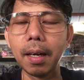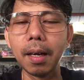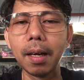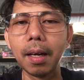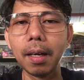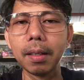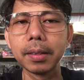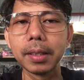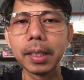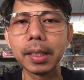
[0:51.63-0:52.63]
uh,
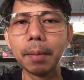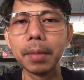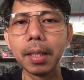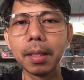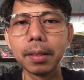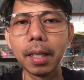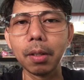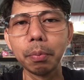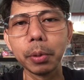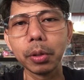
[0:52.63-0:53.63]
system ng, ng
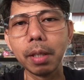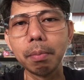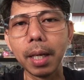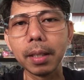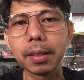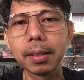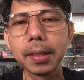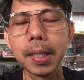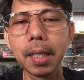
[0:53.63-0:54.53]
computer box,